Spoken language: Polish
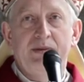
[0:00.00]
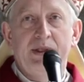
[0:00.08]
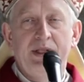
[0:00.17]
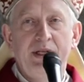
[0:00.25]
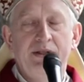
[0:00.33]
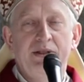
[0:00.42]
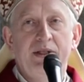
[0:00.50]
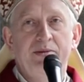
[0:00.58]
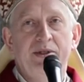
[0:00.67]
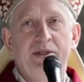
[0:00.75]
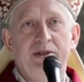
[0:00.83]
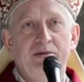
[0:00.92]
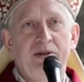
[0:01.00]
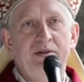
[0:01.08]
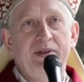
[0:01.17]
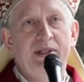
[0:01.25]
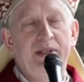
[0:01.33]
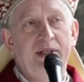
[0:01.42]
liczne
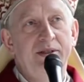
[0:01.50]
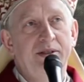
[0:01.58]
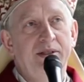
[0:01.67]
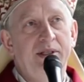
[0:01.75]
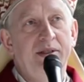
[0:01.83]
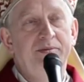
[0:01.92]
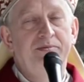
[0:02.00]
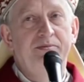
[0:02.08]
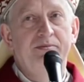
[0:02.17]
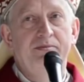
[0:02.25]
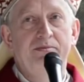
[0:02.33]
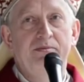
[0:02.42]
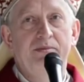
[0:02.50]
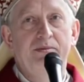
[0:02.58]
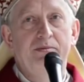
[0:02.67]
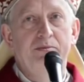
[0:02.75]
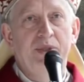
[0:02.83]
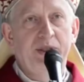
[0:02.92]
przysłowia nasze
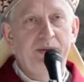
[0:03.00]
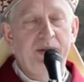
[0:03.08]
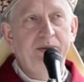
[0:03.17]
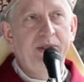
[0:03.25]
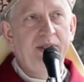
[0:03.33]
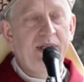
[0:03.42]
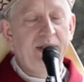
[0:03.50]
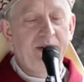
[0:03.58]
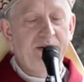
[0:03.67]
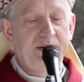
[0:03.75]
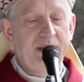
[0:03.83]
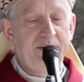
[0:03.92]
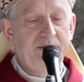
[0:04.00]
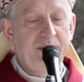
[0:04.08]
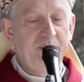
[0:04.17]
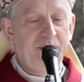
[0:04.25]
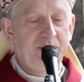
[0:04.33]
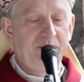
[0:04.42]
przypominają nam i
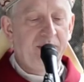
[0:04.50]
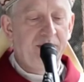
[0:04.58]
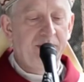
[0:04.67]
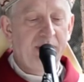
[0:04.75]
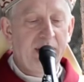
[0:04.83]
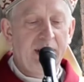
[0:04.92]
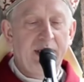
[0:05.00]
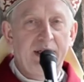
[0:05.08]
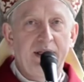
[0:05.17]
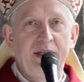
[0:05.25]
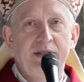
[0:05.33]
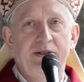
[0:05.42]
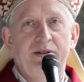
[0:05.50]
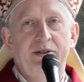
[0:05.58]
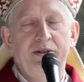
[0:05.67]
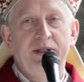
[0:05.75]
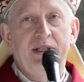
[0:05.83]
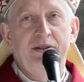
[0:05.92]
mówią, iż
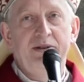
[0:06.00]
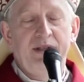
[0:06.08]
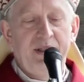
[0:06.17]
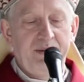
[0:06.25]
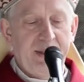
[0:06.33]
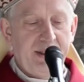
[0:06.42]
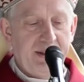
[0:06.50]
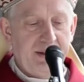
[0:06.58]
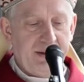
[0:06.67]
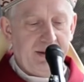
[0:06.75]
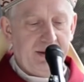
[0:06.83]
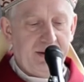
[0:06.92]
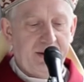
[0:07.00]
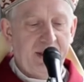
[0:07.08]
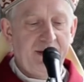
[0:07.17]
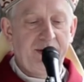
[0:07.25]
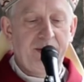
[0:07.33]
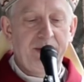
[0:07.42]
droga do nieba
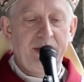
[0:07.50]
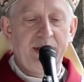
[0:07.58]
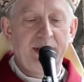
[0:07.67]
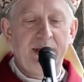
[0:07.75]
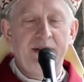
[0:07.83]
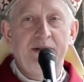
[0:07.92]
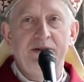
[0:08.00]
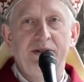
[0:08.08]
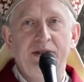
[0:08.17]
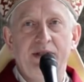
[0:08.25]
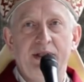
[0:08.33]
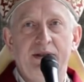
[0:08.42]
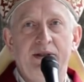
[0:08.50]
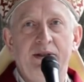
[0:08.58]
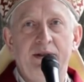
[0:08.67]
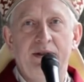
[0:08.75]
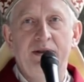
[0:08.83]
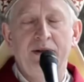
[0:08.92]
trawą nie zarośnie,
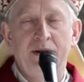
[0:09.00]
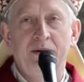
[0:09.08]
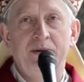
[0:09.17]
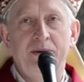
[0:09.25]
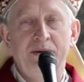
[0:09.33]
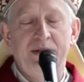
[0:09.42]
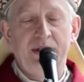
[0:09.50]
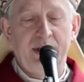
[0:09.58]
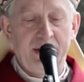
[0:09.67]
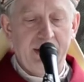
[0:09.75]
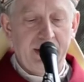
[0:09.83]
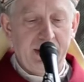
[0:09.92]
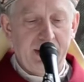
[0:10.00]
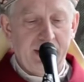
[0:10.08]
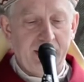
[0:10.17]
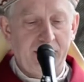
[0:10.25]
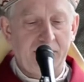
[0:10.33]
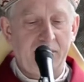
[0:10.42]
tylko ją ludzie
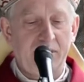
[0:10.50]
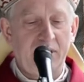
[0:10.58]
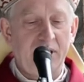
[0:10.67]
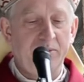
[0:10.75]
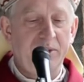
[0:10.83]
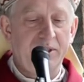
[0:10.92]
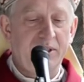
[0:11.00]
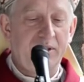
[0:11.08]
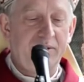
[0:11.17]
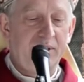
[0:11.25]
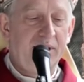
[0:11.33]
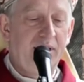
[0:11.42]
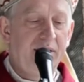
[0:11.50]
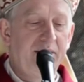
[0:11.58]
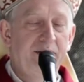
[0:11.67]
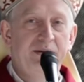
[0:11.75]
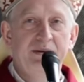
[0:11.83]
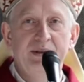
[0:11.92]
grzechami
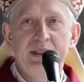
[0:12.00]
zawalają.